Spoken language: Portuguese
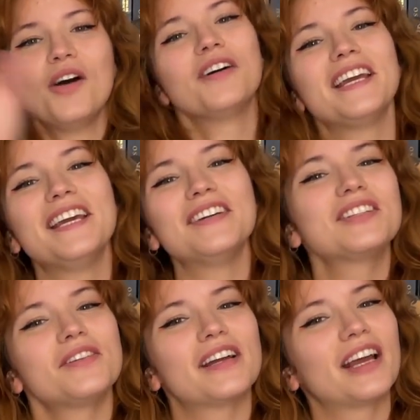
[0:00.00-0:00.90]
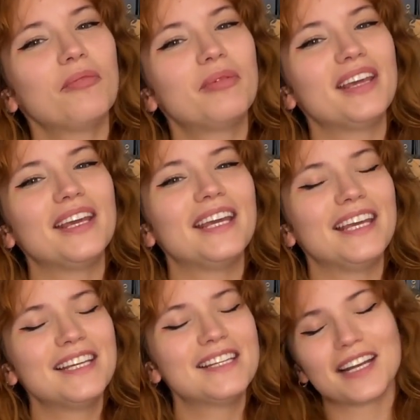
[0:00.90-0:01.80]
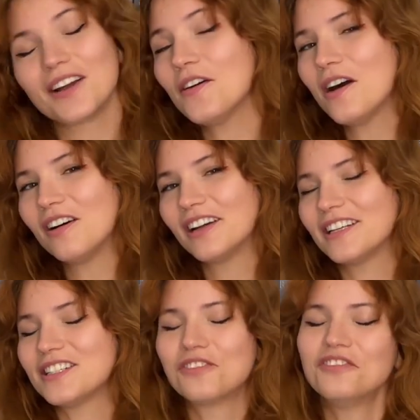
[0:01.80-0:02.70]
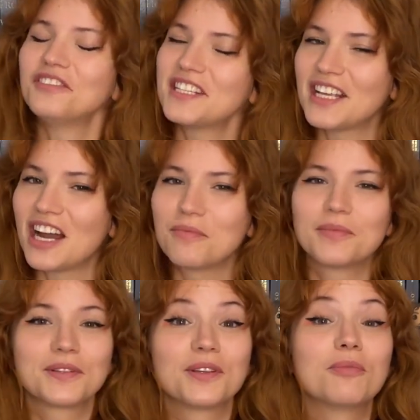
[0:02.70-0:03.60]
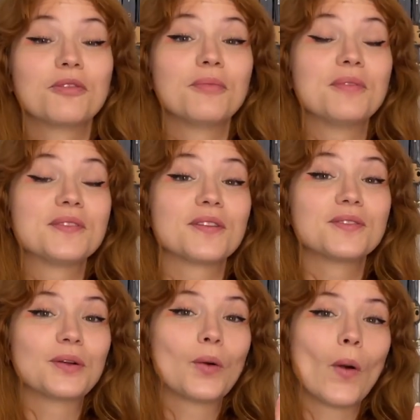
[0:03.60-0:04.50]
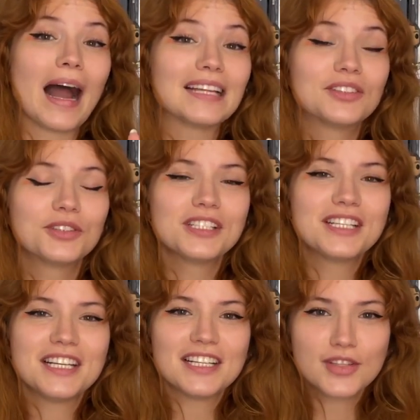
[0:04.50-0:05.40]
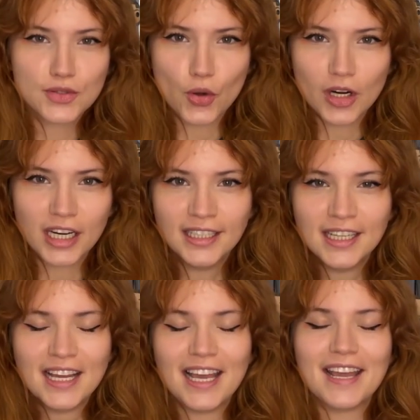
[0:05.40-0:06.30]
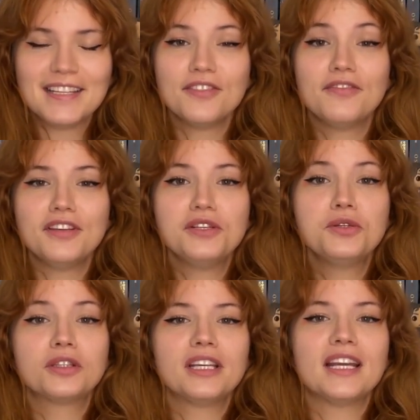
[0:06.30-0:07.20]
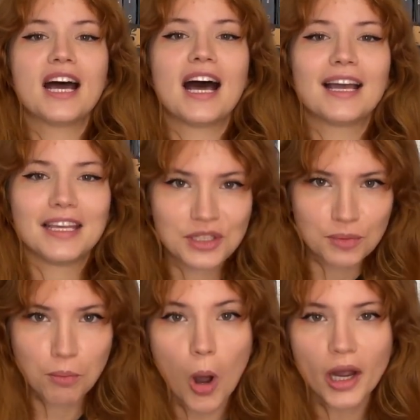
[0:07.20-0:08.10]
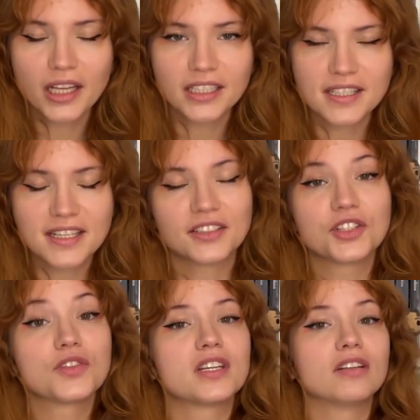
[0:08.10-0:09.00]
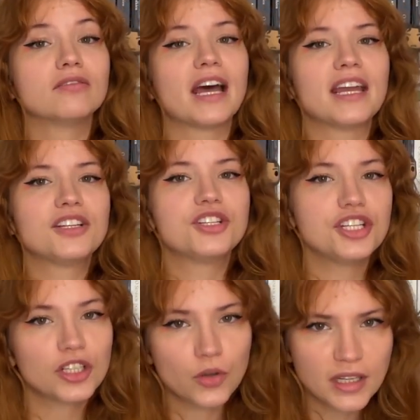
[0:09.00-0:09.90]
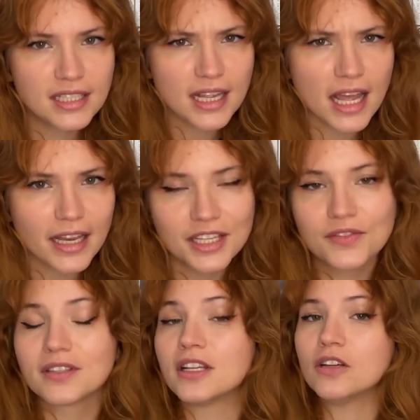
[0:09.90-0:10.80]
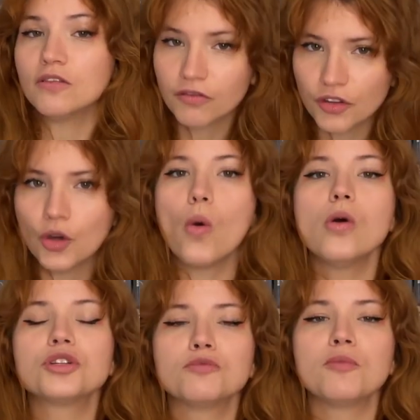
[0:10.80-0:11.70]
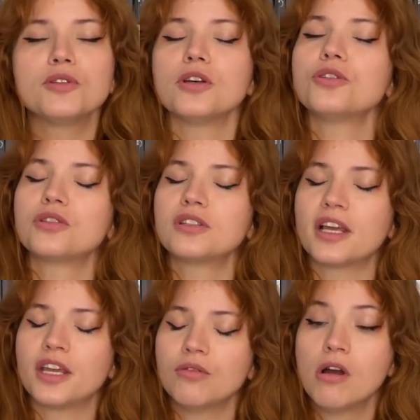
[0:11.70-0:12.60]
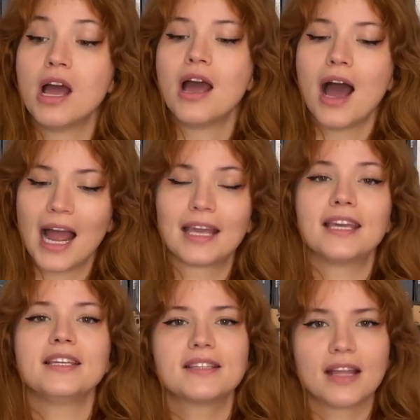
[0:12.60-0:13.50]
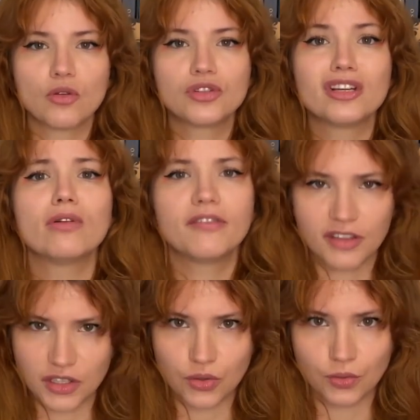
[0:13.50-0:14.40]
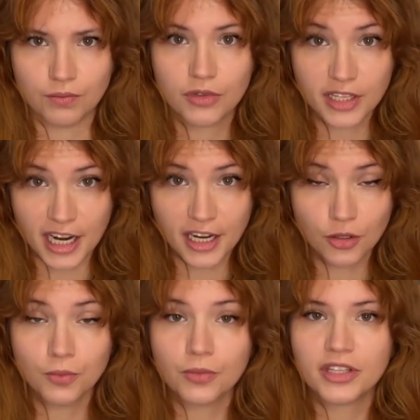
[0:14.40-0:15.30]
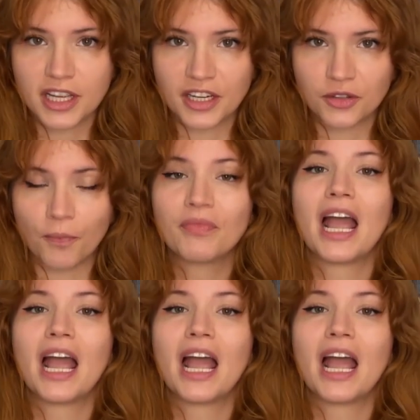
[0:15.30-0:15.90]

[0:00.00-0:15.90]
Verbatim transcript: Oi, eu sou a Gabi e chegou a hora de conversarmos sobre o episódio 4 de Açoka. Esse vídeo terá spoilers, então se você não tá em dia com a série, se você não viu o último episódio que saiu, aqui está o seu aviso, certo? Certo.